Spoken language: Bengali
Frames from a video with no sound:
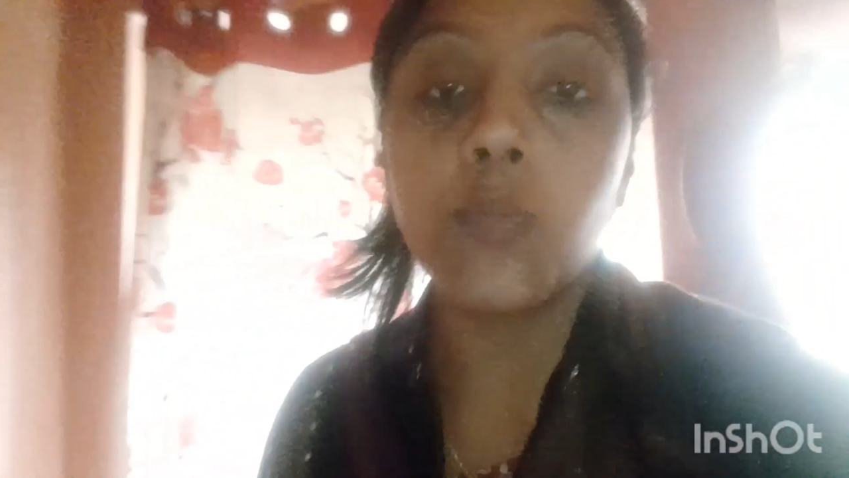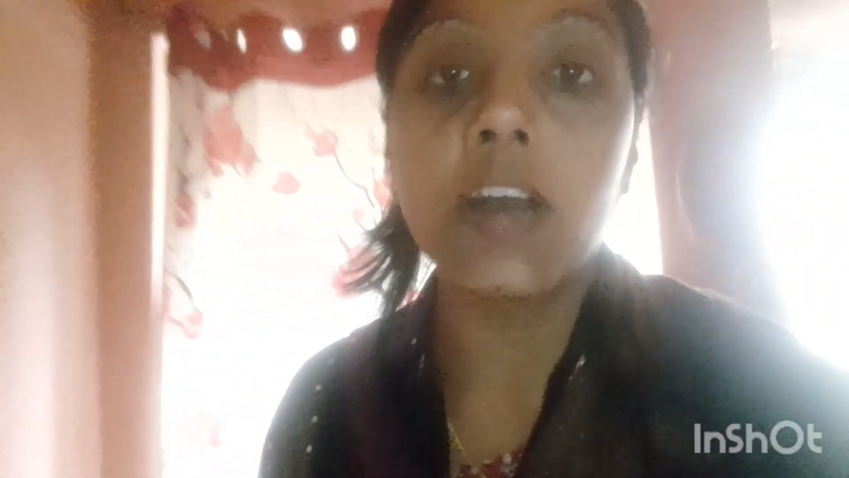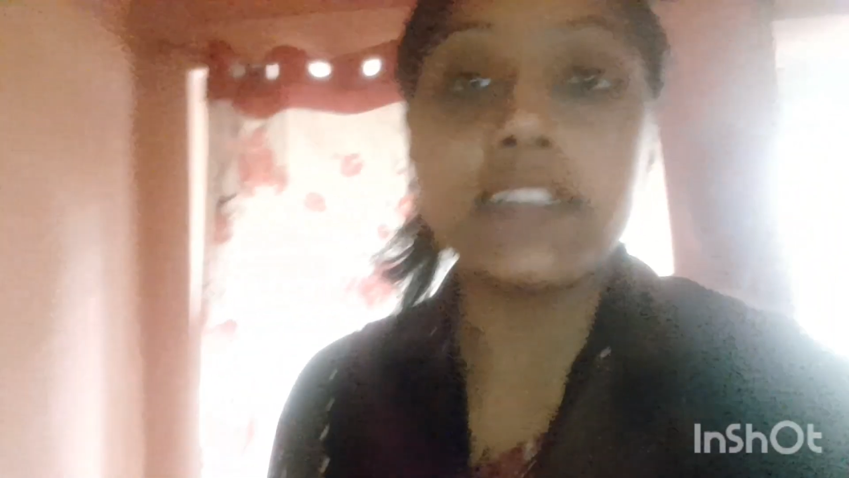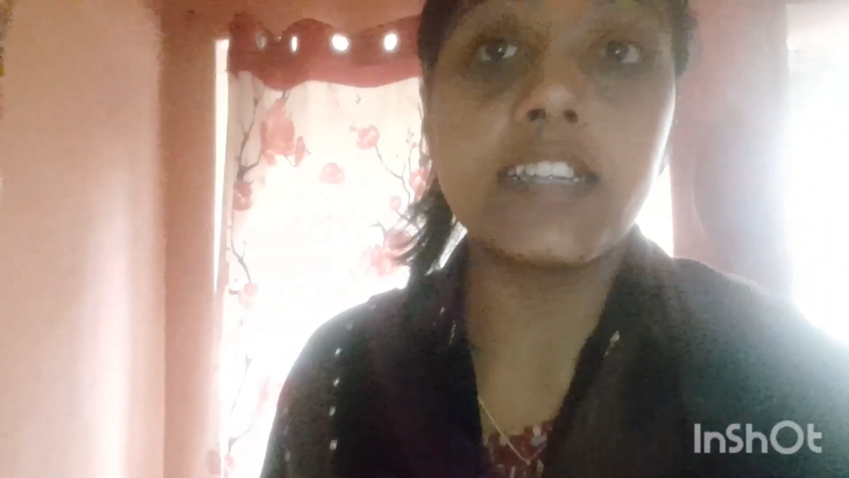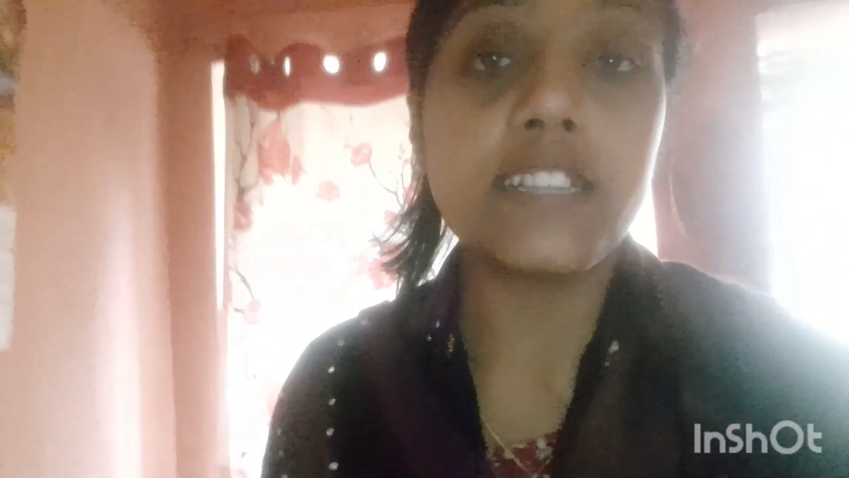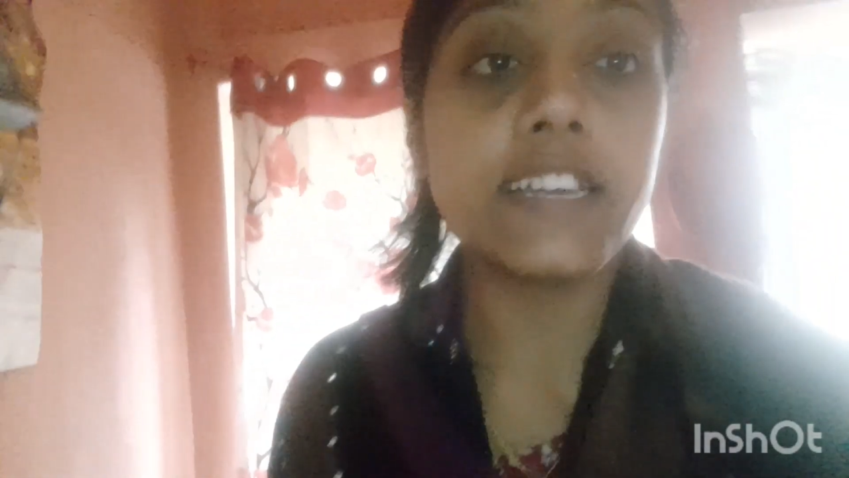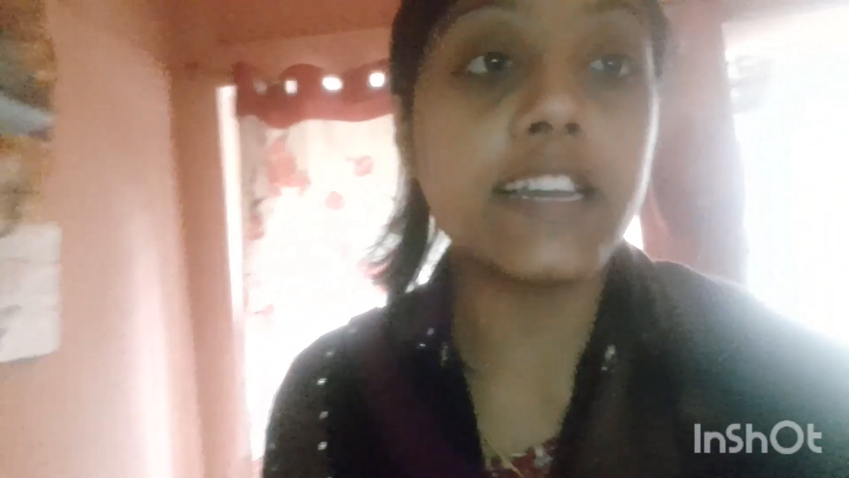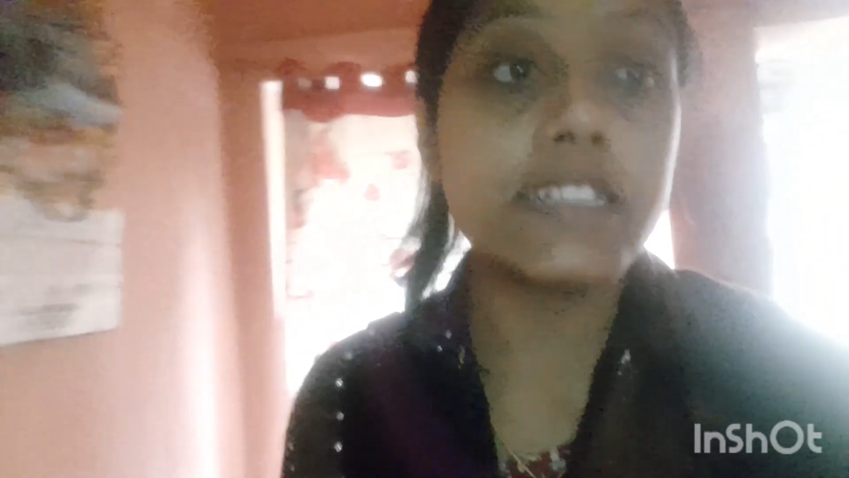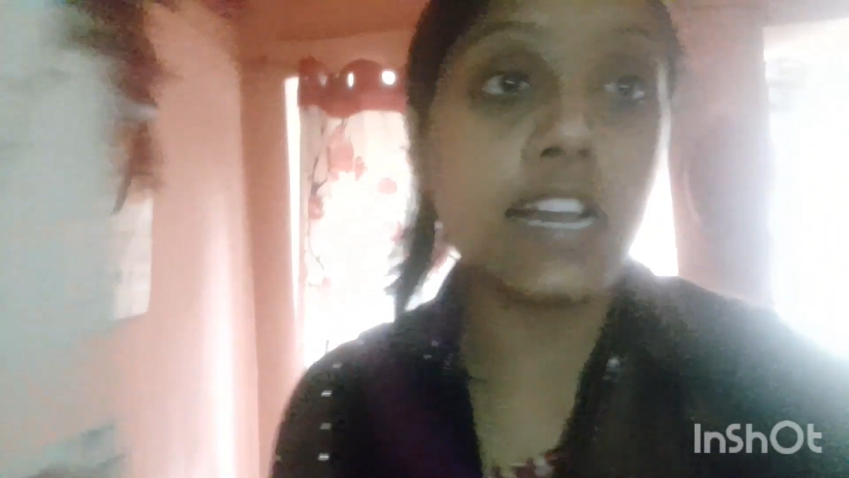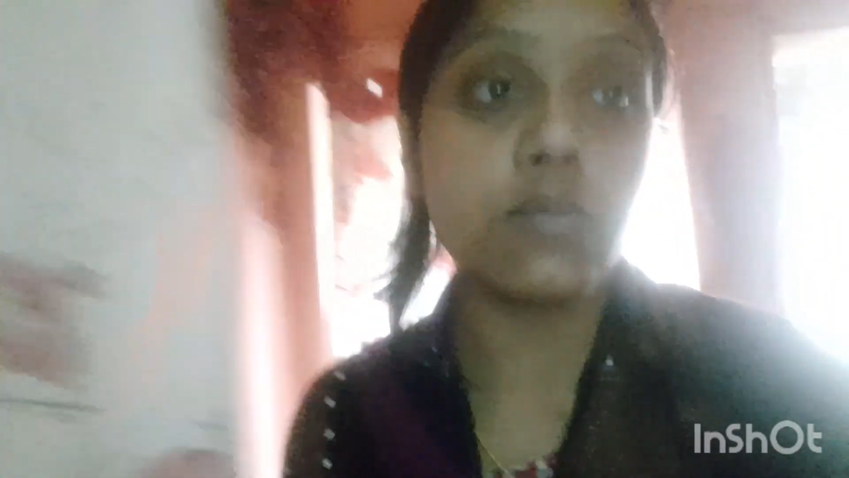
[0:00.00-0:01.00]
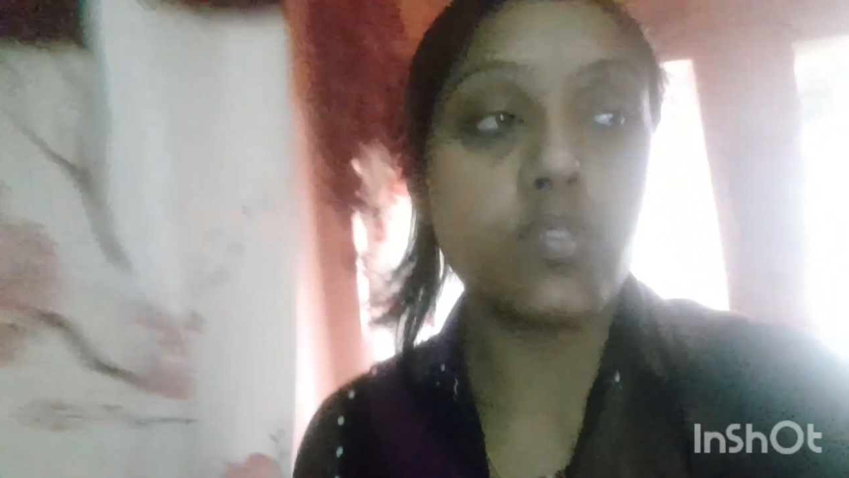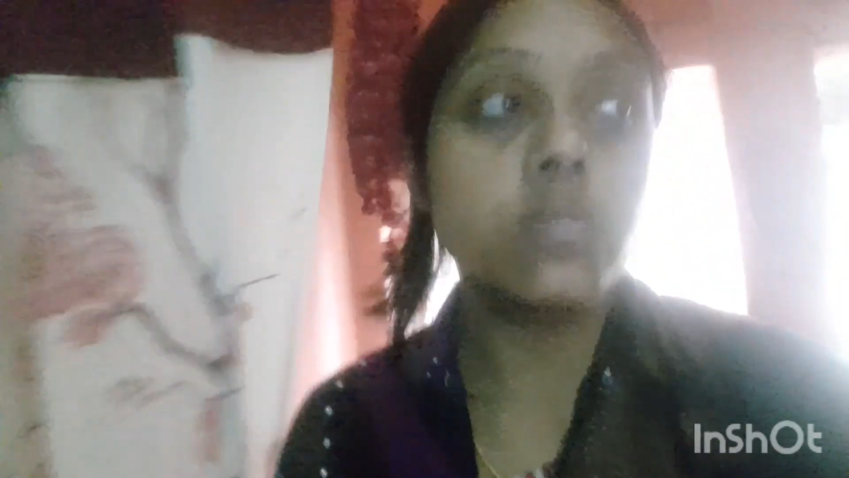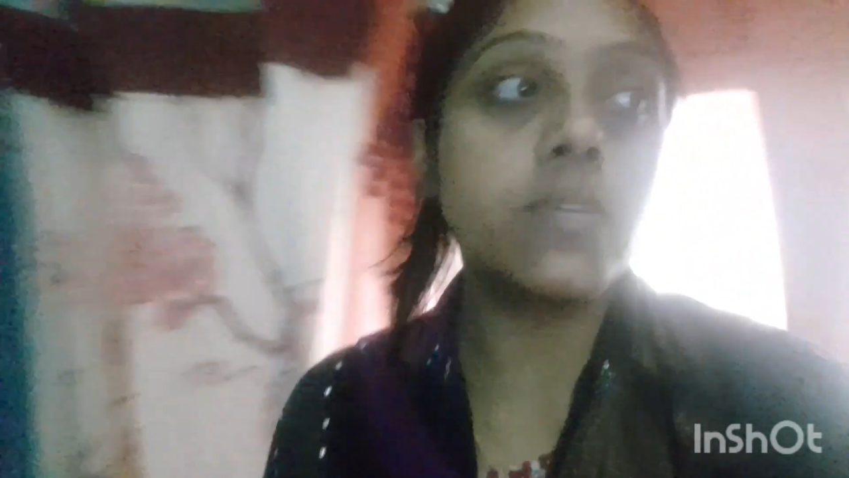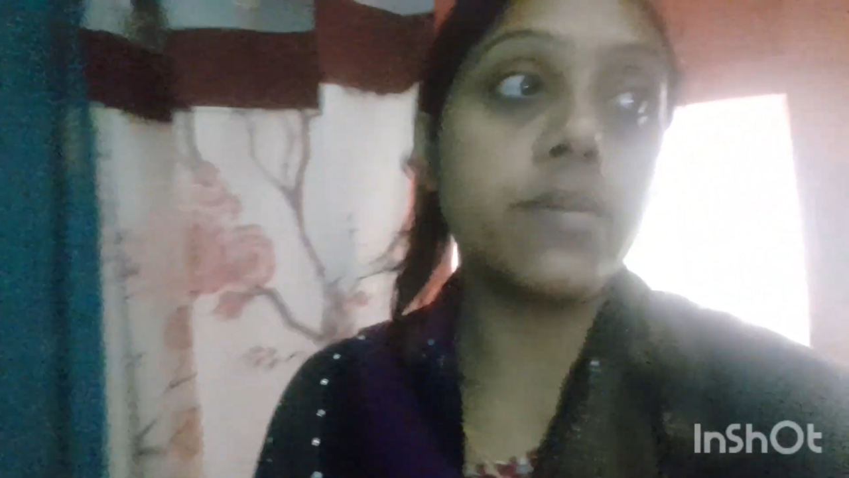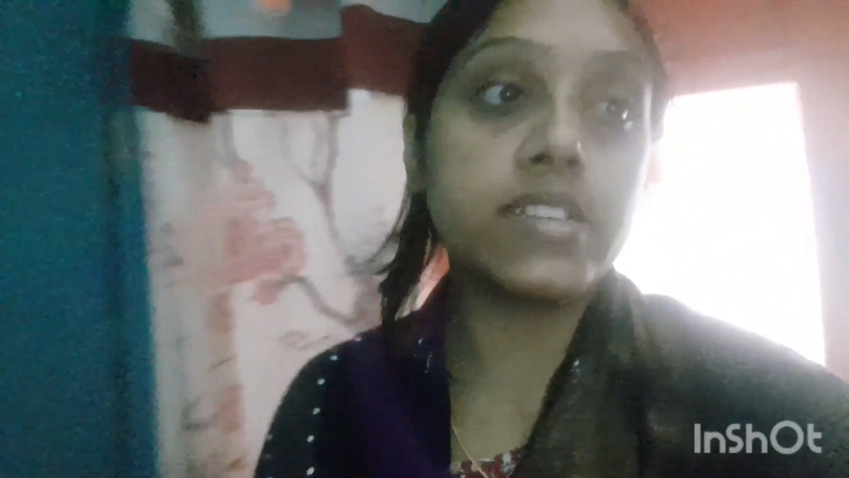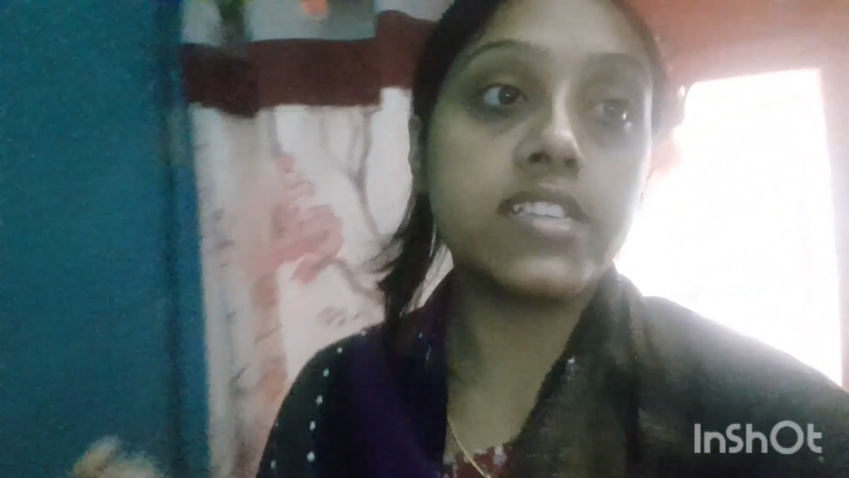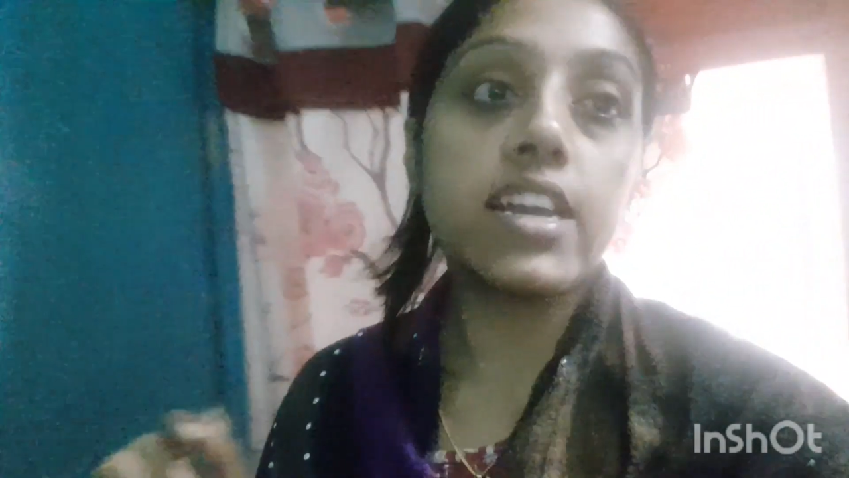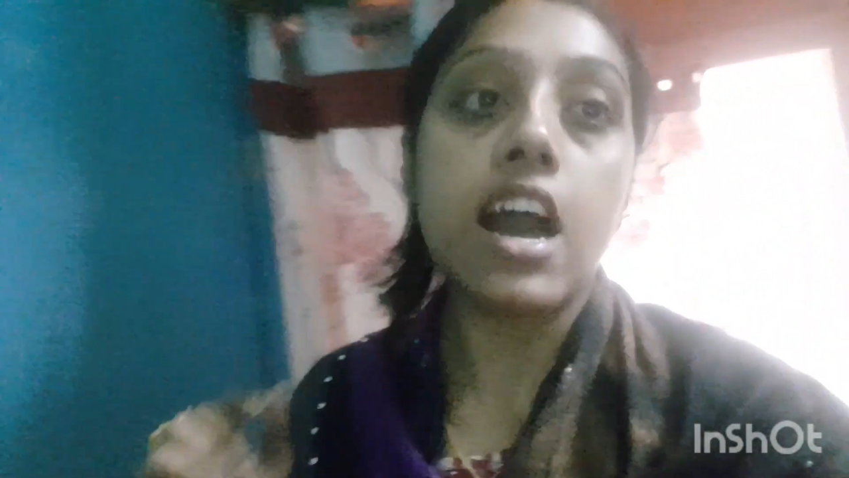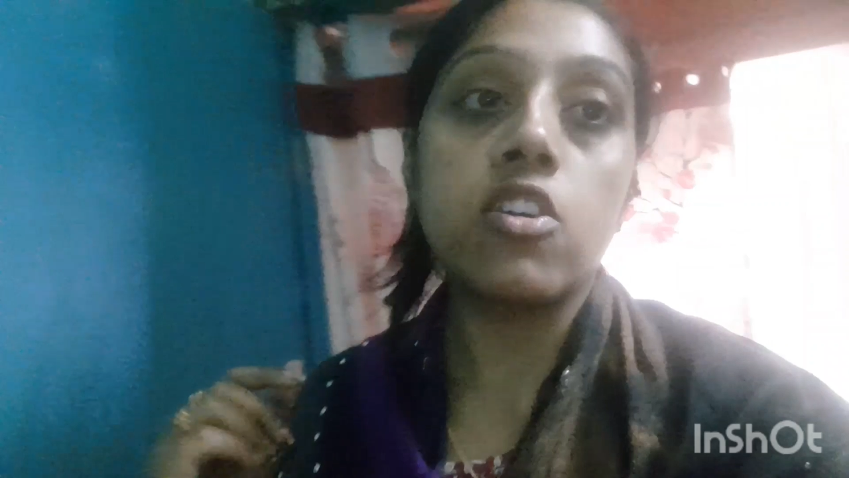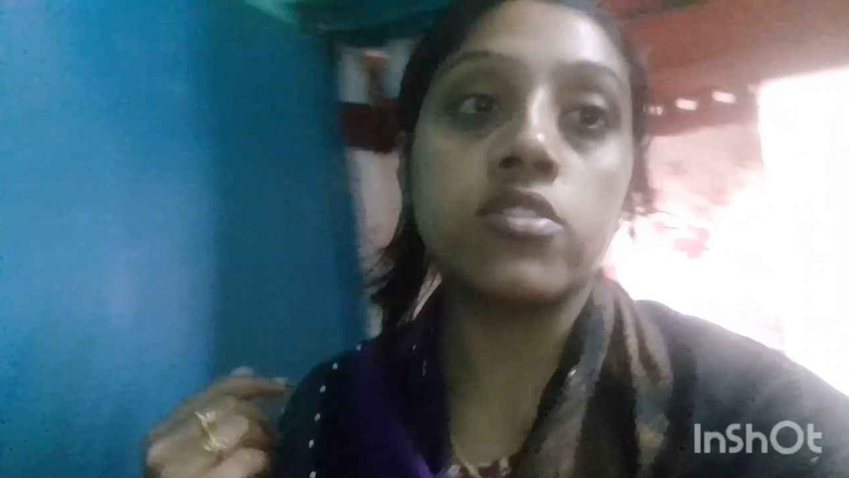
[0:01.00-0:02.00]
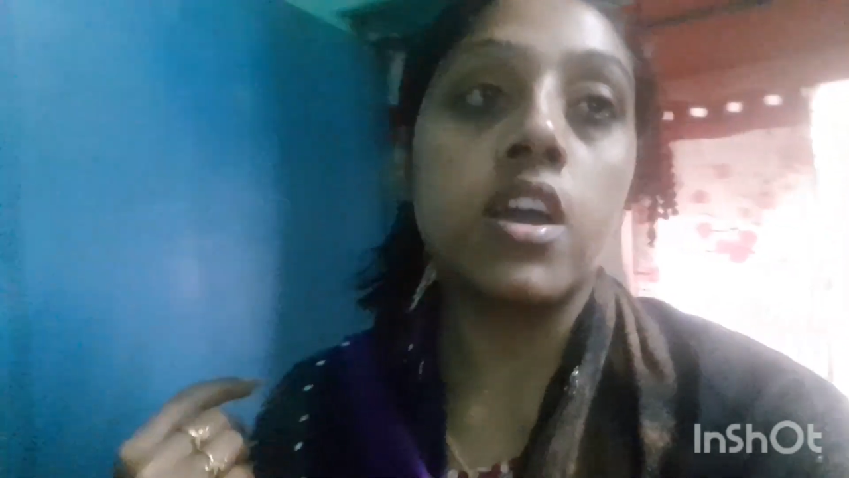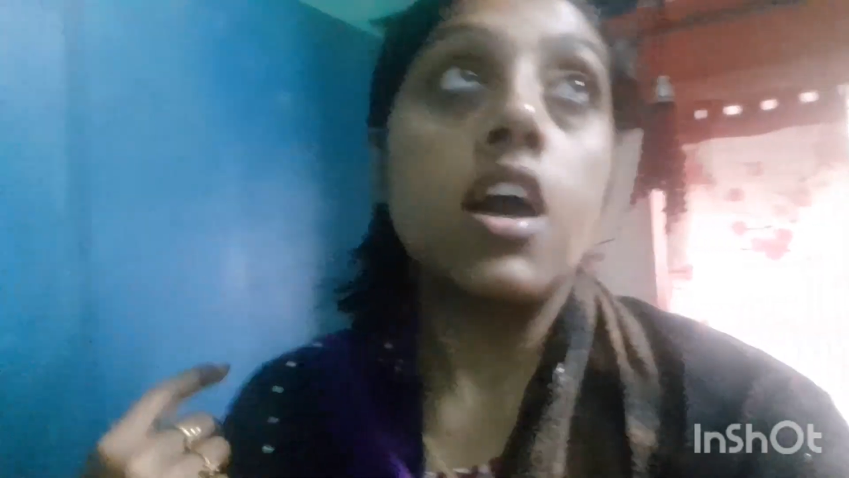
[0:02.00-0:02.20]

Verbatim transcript: বাজারের দিকে যাব ভেবেছি কারণ